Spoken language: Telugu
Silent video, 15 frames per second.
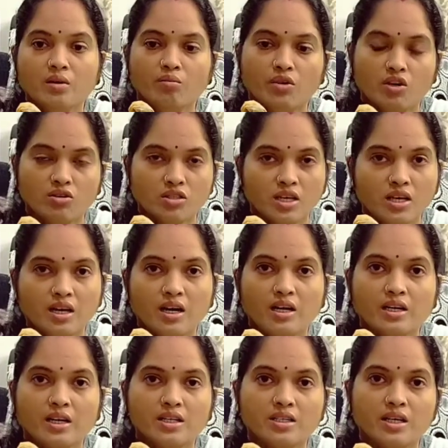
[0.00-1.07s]
మీరు ఒకసారి ఇలా
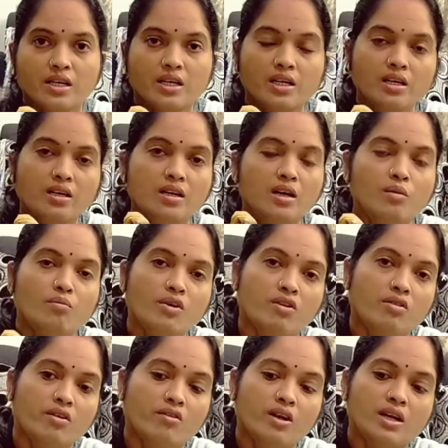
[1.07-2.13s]
ట్రై చేయండి మీకు
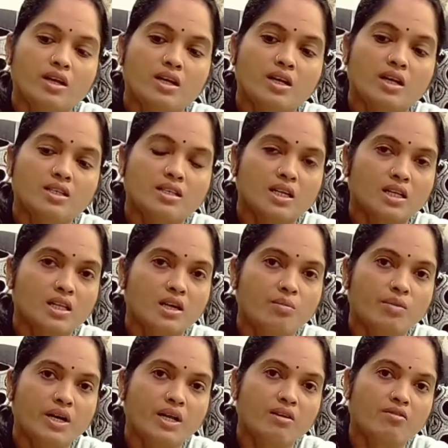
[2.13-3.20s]
ఒకవేళ ఇలా చల్లదనం
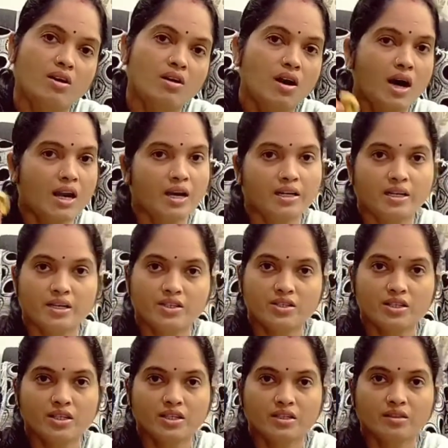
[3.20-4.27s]
పడని వాళ్ళు అలా ట్రై
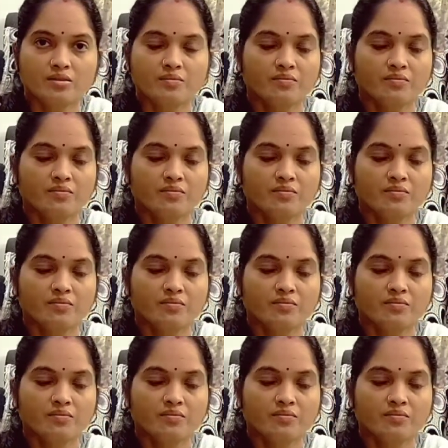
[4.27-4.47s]
చేయండి